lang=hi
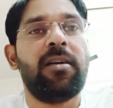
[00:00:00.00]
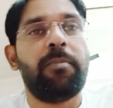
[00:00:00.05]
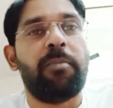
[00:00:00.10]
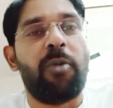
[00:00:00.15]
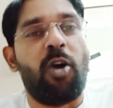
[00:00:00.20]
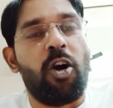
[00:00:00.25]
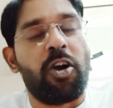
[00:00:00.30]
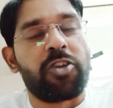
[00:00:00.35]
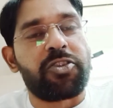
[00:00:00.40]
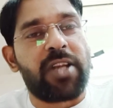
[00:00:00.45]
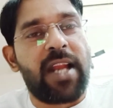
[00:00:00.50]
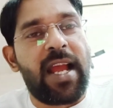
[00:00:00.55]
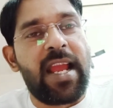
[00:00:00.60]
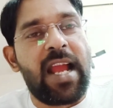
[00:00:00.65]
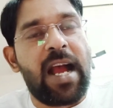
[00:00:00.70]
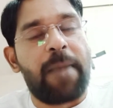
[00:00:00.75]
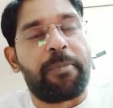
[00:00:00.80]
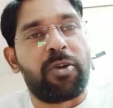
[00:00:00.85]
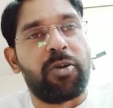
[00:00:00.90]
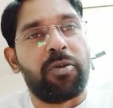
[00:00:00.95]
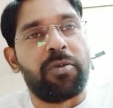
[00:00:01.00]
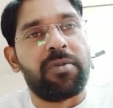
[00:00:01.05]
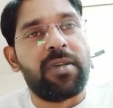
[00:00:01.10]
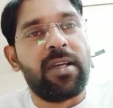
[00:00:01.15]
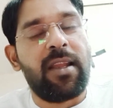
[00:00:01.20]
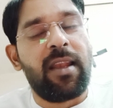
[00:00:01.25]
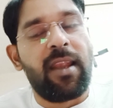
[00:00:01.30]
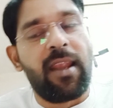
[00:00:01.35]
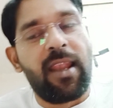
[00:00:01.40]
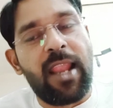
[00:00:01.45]
पहुंचना है आपको
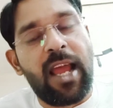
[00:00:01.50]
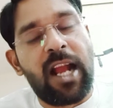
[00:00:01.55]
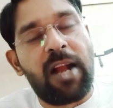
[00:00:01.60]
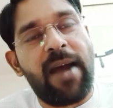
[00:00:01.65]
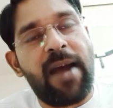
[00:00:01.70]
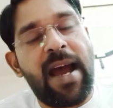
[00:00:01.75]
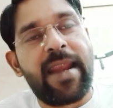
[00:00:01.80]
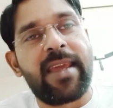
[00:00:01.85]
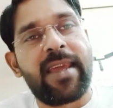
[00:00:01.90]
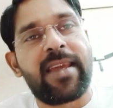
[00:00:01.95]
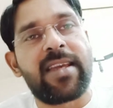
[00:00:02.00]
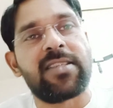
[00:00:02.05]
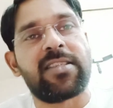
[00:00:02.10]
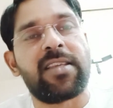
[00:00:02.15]
लगवाने की